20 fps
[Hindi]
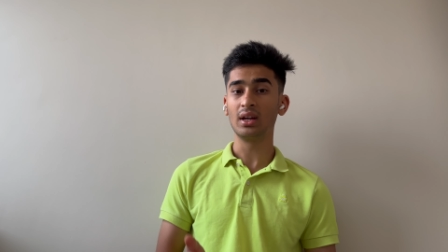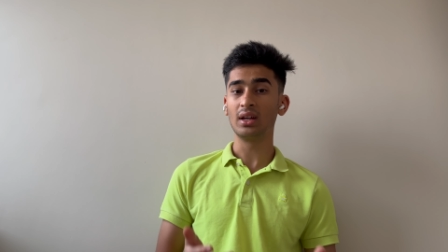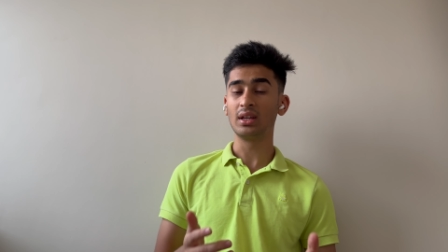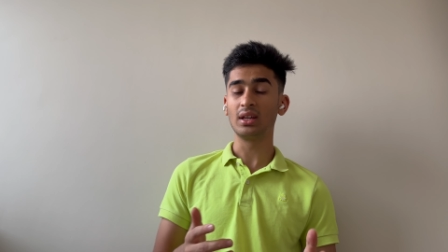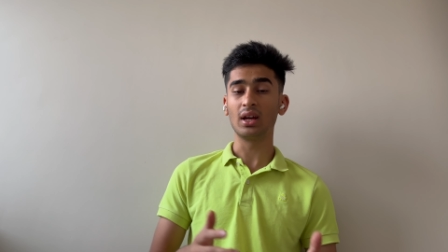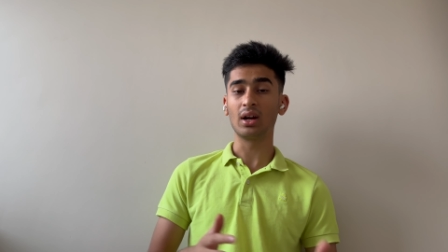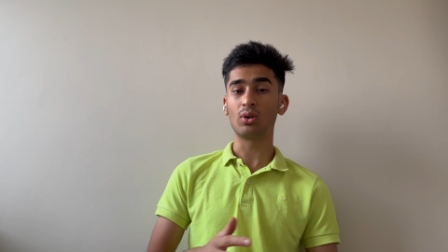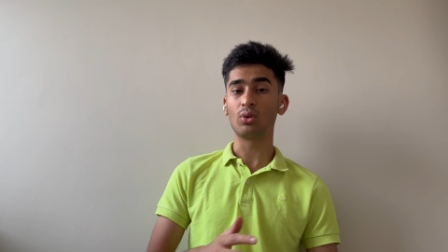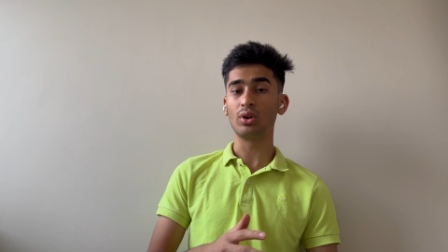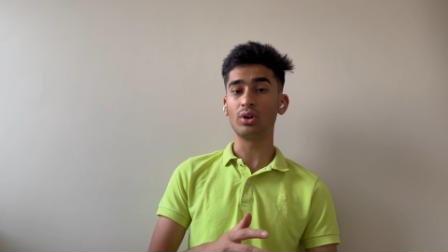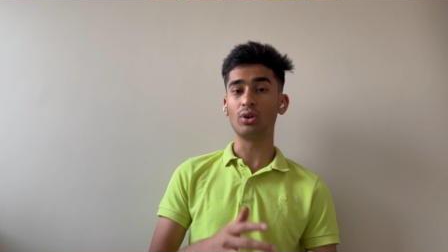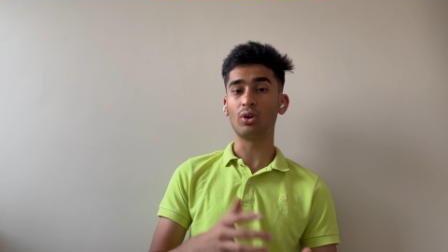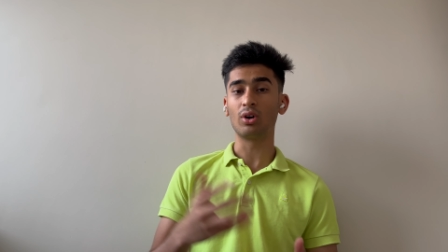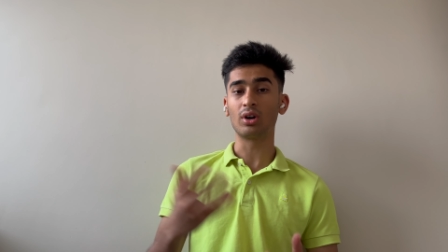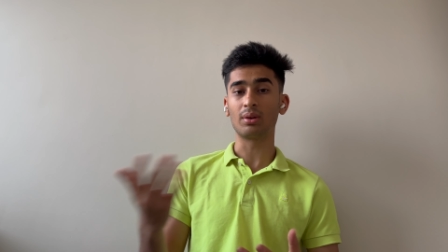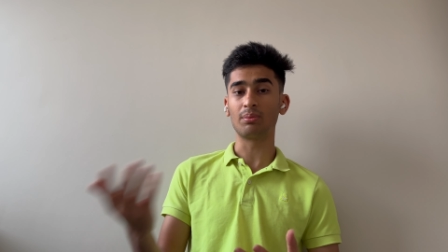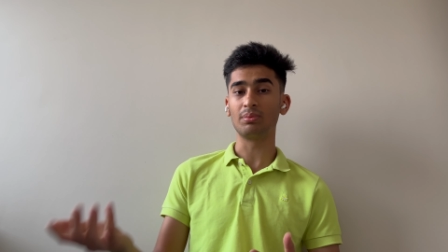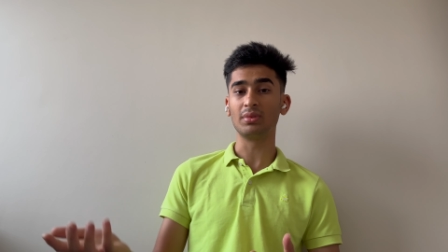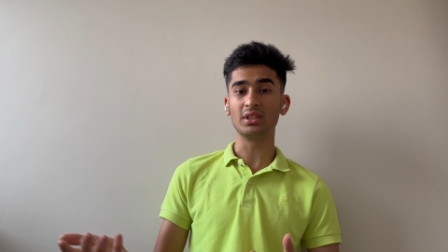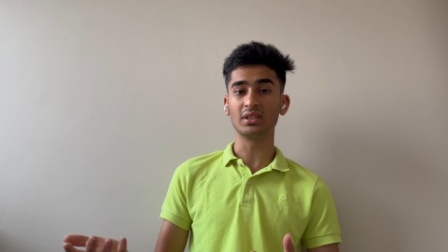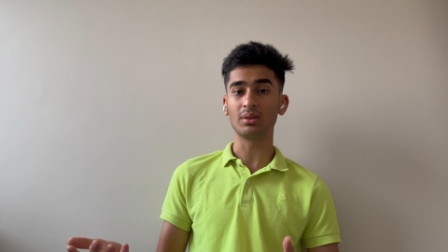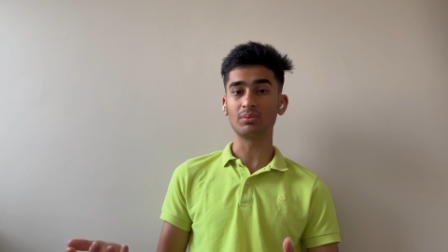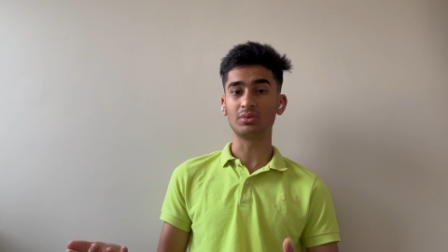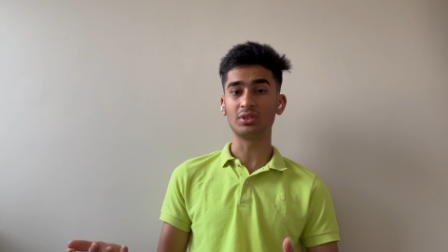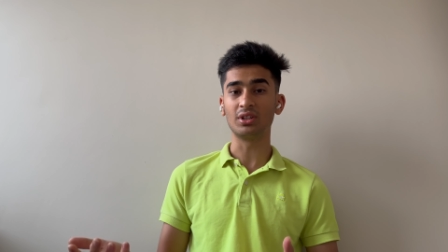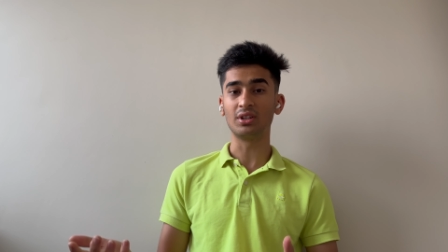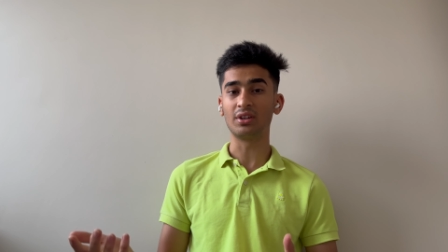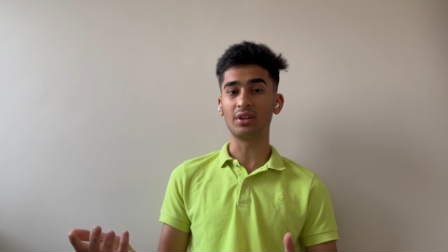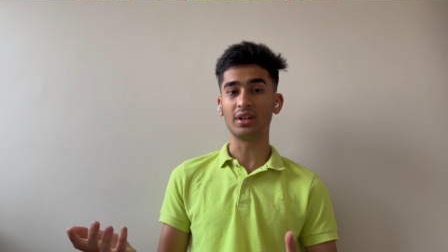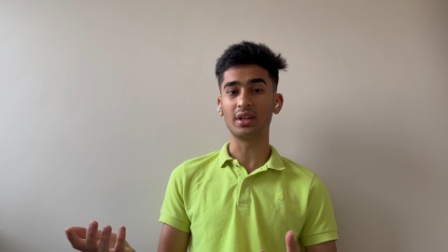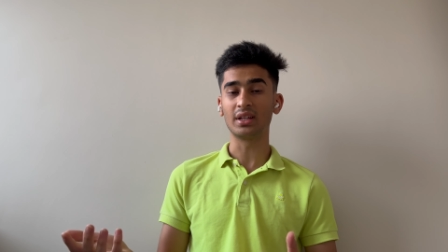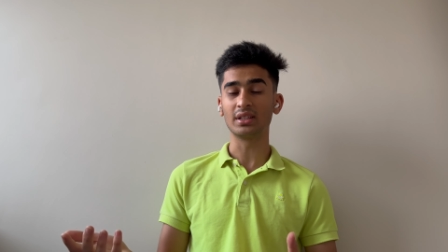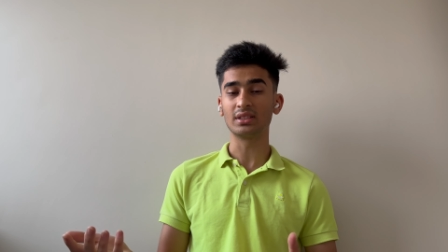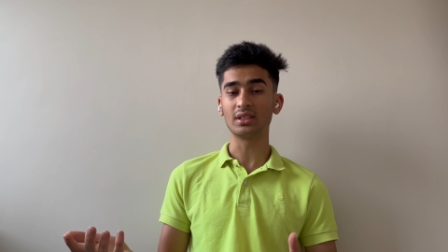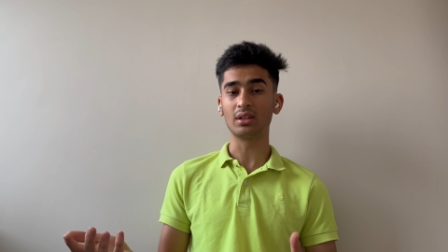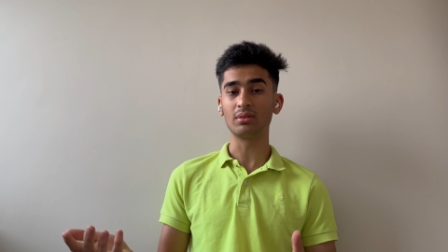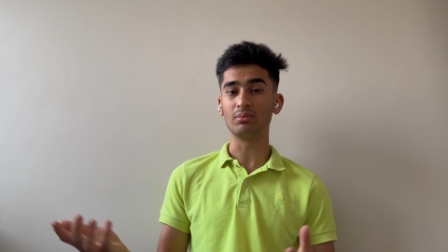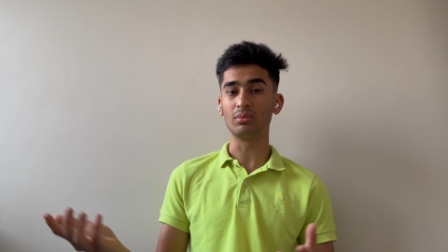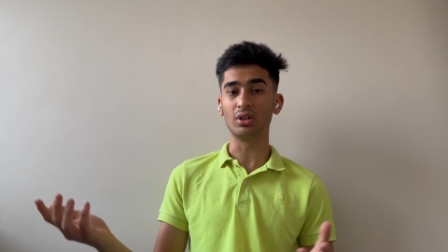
या कोई और अपनी सब्सिडरी के साथ